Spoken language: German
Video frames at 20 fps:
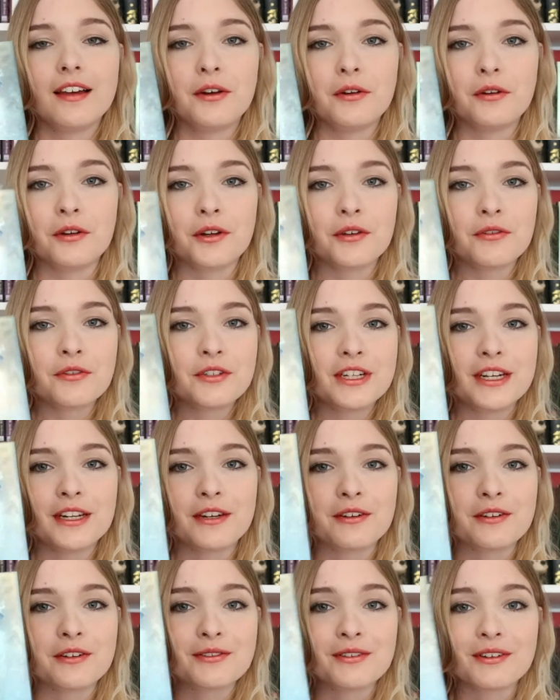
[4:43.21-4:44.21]
Lord of
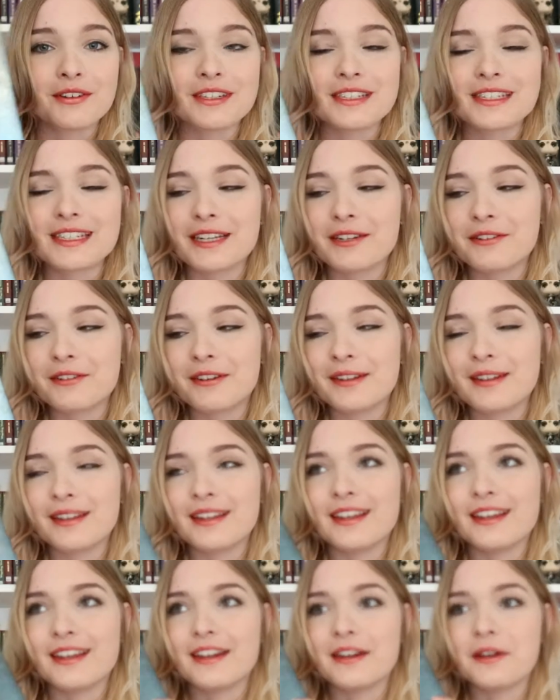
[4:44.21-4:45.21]
Shadows von Cassandra
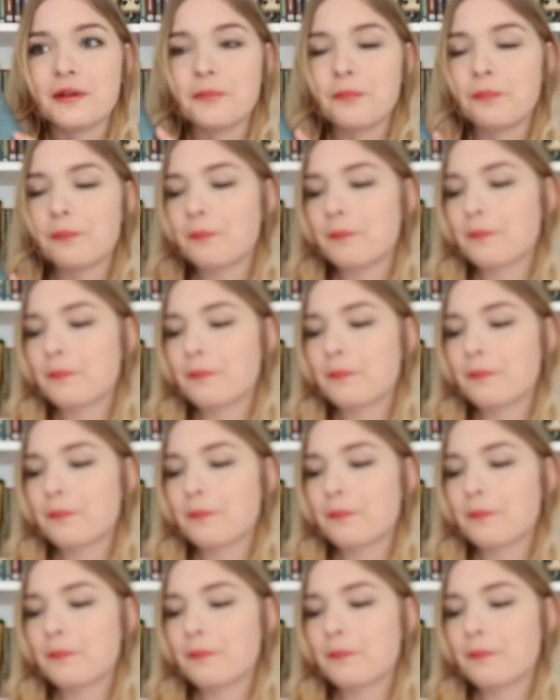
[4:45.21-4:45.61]
Clare.